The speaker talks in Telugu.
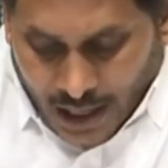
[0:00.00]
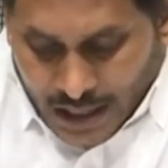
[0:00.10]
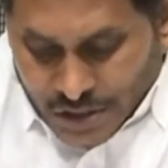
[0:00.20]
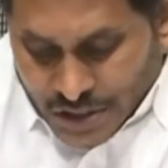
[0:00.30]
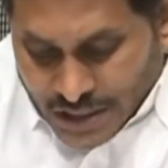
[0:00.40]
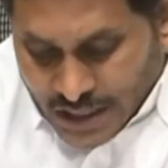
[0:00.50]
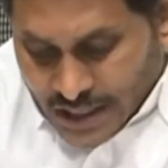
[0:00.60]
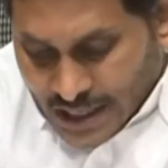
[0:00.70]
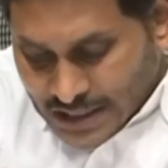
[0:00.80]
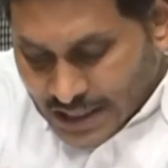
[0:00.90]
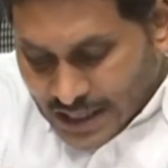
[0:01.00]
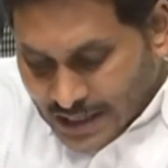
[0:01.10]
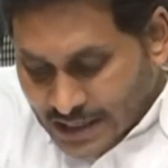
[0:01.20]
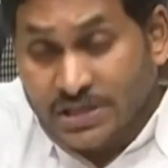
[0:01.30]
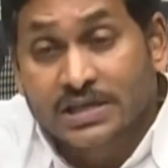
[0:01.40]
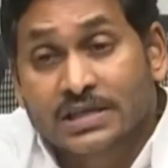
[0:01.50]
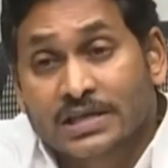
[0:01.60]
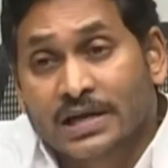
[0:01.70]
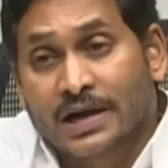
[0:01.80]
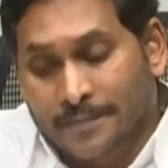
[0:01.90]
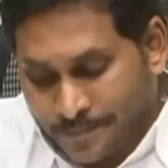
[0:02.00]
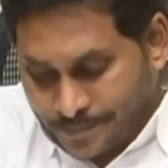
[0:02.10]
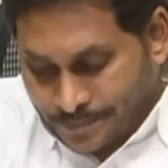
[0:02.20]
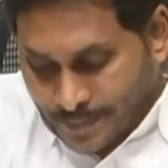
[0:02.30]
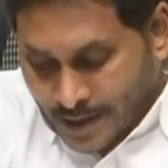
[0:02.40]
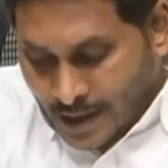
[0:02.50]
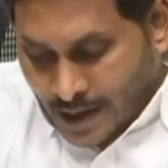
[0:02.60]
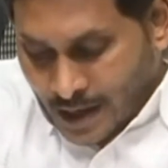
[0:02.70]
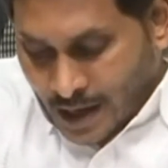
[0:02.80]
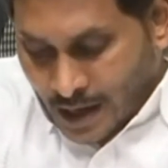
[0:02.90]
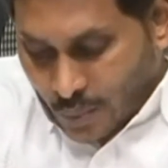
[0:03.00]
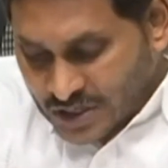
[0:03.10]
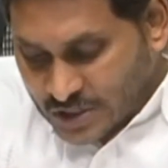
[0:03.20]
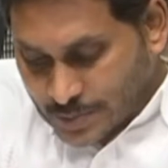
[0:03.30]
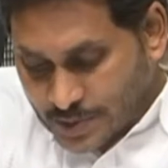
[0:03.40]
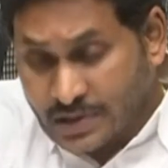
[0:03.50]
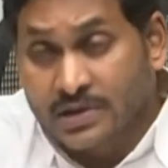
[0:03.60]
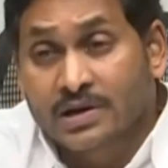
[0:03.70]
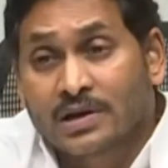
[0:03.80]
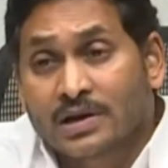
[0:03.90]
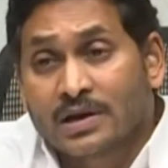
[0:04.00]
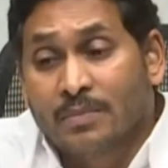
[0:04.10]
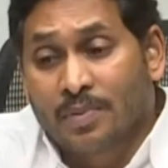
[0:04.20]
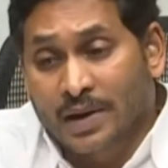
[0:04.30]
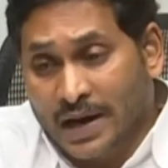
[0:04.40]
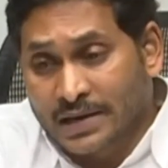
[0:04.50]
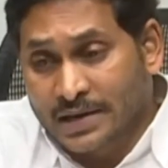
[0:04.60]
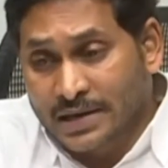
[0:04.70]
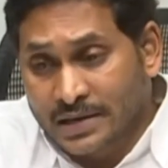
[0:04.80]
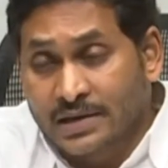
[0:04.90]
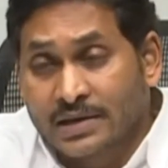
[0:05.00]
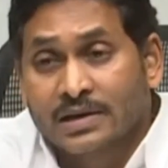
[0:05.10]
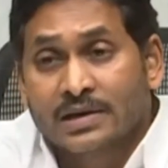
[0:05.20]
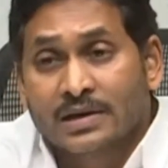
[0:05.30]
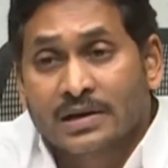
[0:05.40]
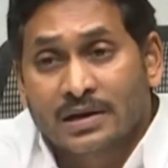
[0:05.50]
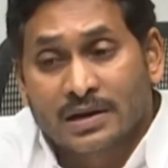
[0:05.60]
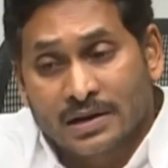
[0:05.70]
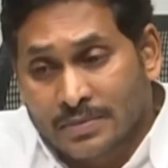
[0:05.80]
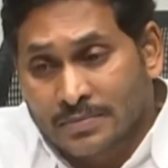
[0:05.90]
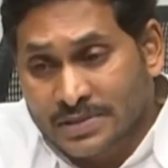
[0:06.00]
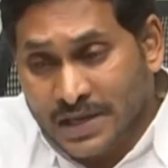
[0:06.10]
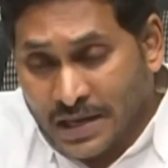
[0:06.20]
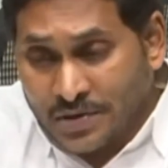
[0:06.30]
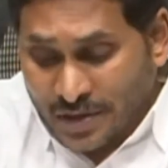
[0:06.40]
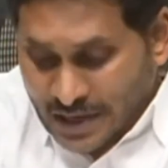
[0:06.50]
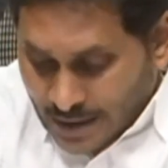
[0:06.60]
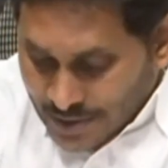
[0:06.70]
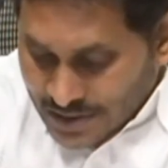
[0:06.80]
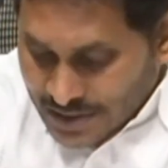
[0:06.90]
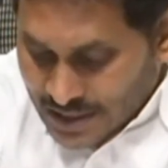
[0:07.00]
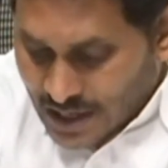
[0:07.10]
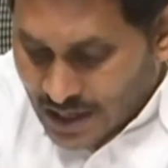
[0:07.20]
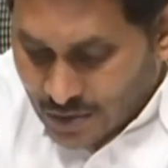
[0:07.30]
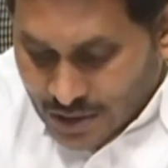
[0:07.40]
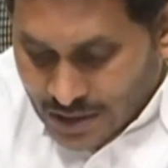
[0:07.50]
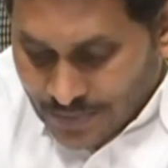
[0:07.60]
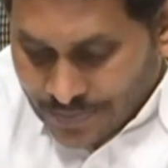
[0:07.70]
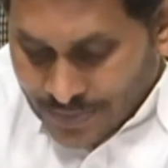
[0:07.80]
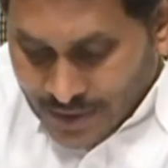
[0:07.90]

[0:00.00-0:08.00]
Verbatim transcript: హైజీన్ అండ్ హెల్త్ కేర్కి చెందిన విస్పర్ బ్రాండెడ్ శానిటరీ నాప్కిన్సే కాకుండా